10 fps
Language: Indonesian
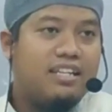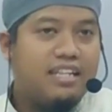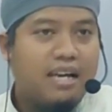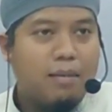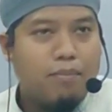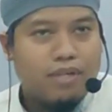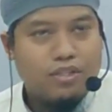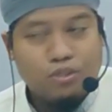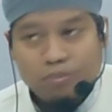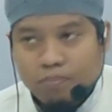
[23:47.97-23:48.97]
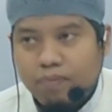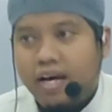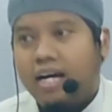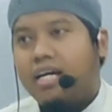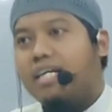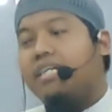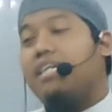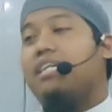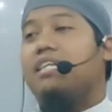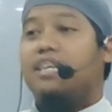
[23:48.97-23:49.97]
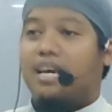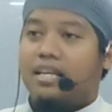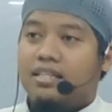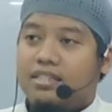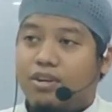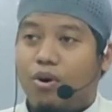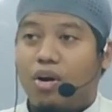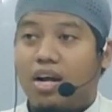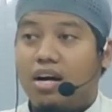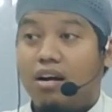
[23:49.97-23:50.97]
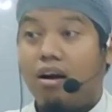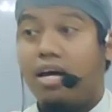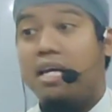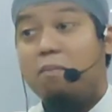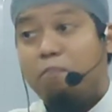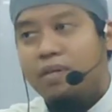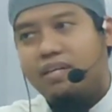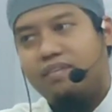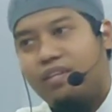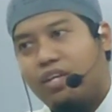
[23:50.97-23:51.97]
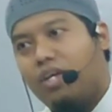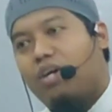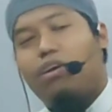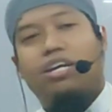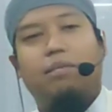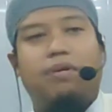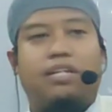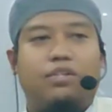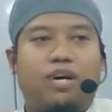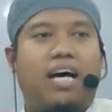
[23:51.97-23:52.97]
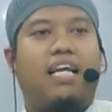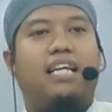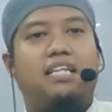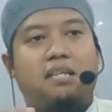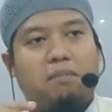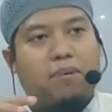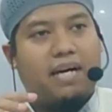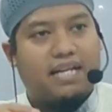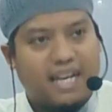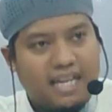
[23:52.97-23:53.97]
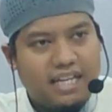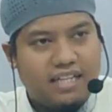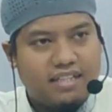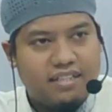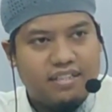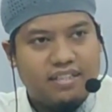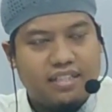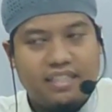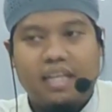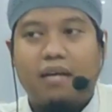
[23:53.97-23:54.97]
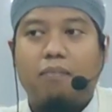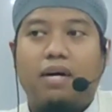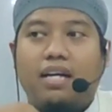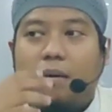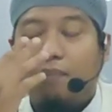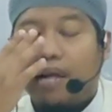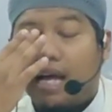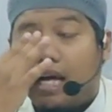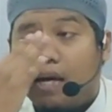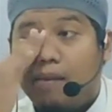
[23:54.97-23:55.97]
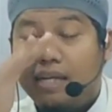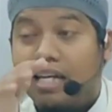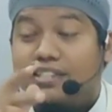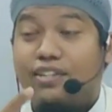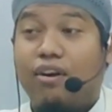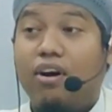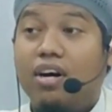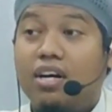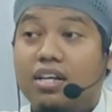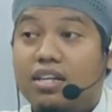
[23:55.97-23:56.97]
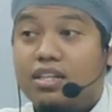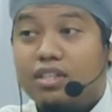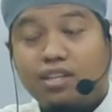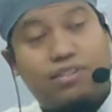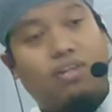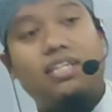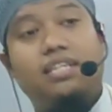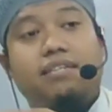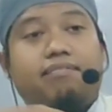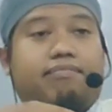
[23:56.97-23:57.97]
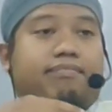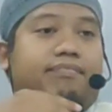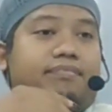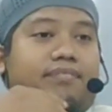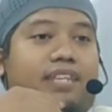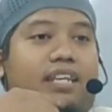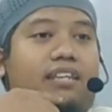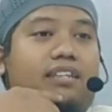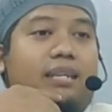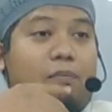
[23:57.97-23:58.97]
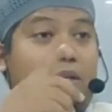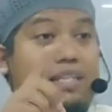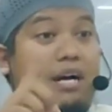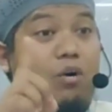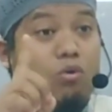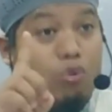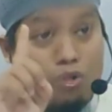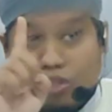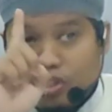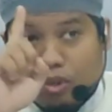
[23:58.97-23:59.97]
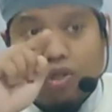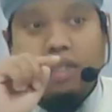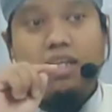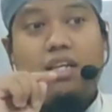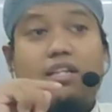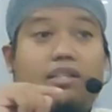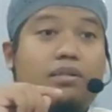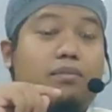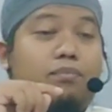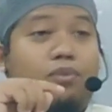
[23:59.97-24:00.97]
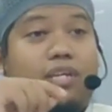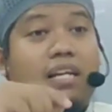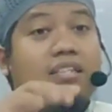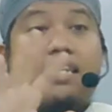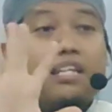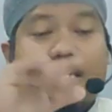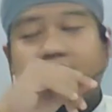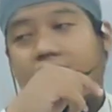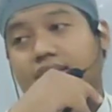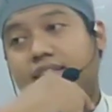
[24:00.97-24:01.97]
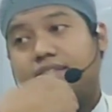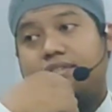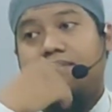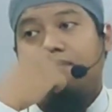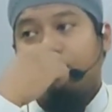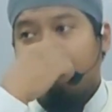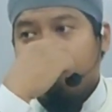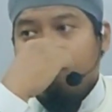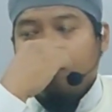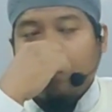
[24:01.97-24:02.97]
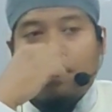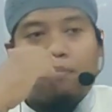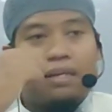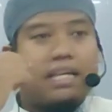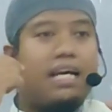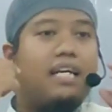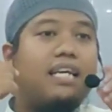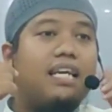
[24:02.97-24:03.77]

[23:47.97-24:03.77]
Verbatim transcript: dia berjumpa dengan seorang rohib. Rohib itu ahli ibadah yang mana beragama Nasro Nasrani ya tapi tahu tauhid bukan trinitas maka